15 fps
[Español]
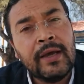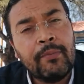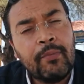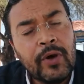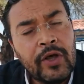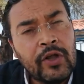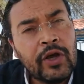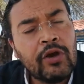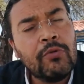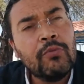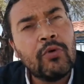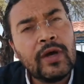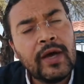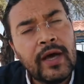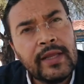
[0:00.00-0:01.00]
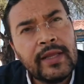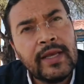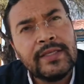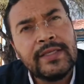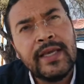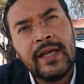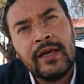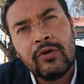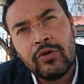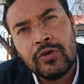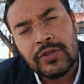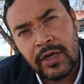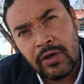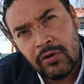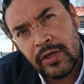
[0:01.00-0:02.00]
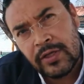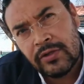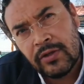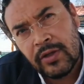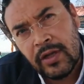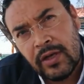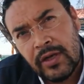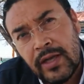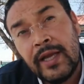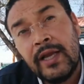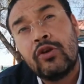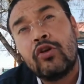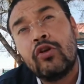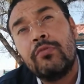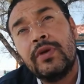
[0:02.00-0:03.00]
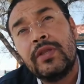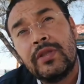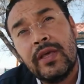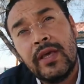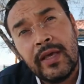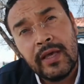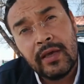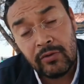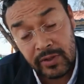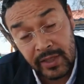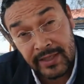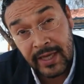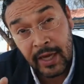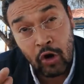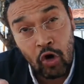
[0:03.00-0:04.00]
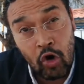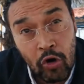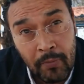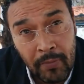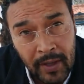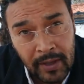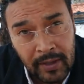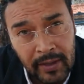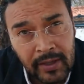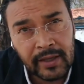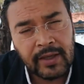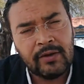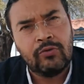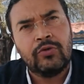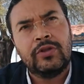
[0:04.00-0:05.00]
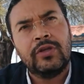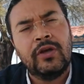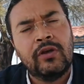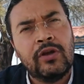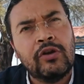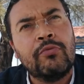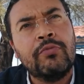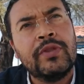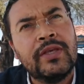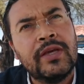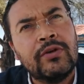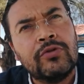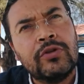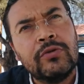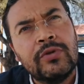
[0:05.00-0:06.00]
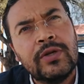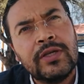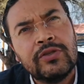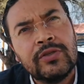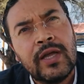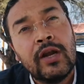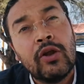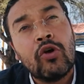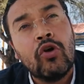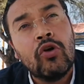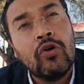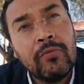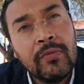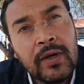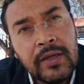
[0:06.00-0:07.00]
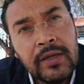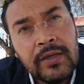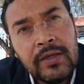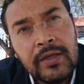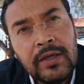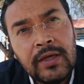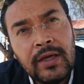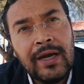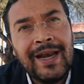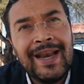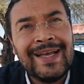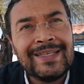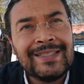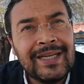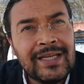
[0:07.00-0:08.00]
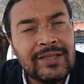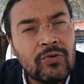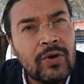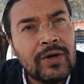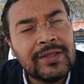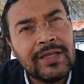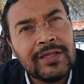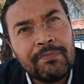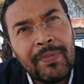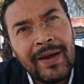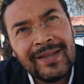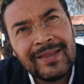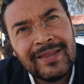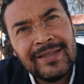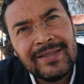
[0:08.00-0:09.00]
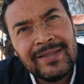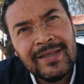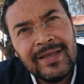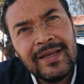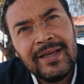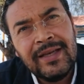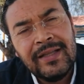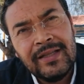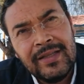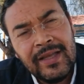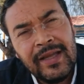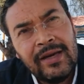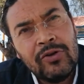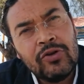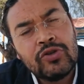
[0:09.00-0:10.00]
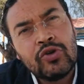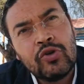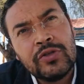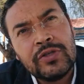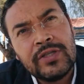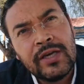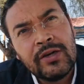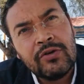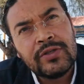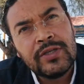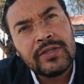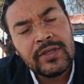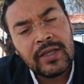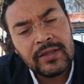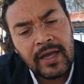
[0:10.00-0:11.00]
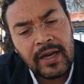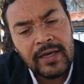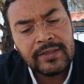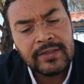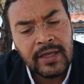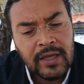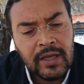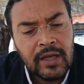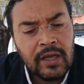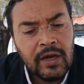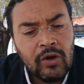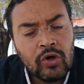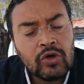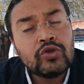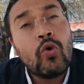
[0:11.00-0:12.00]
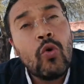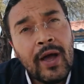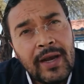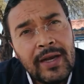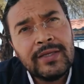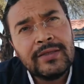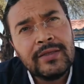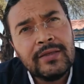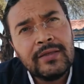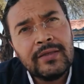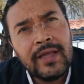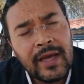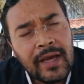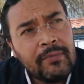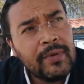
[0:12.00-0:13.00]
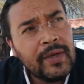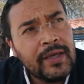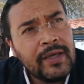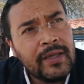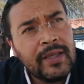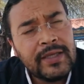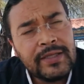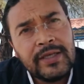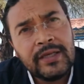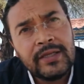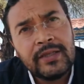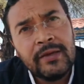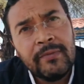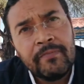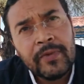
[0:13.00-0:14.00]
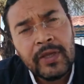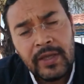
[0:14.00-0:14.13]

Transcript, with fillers: que puede convocar ya sea el Consejo Nacional, el Comité, dice, coma, el Comité Ejecutivo Nacional, coma, las tres cuartas partes de los consejos estatales, los cuales, déjame decirte,